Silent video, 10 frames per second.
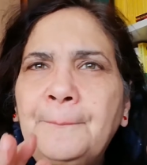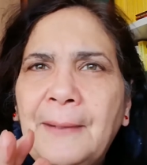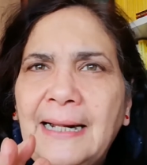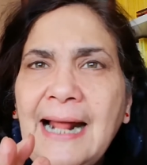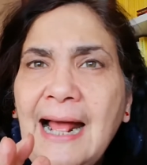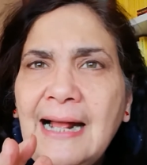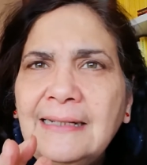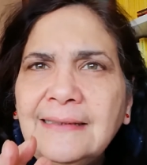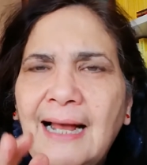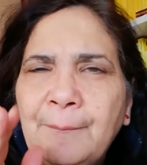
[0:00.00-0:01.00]

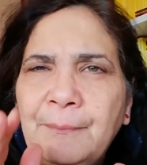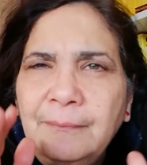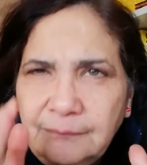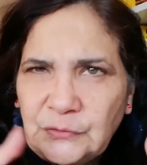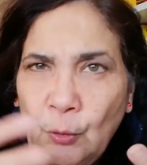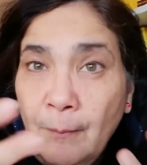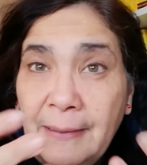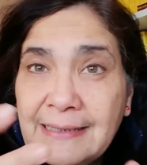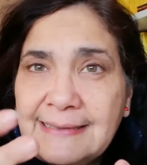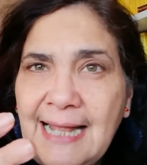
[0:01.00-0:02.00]
parar, a mm,
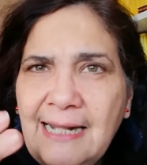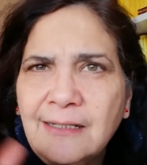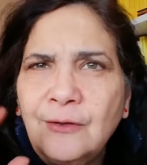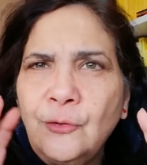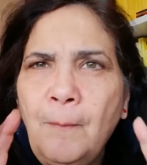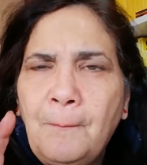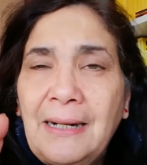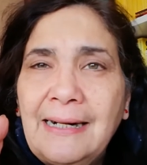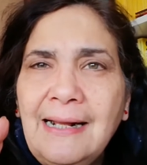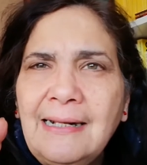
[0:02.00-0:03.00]
conversarlo,
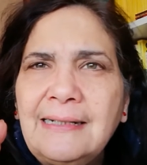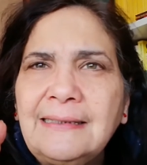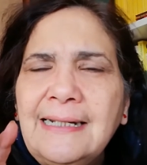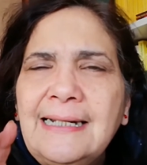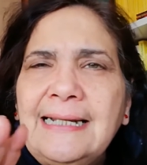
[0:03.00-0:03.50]
parar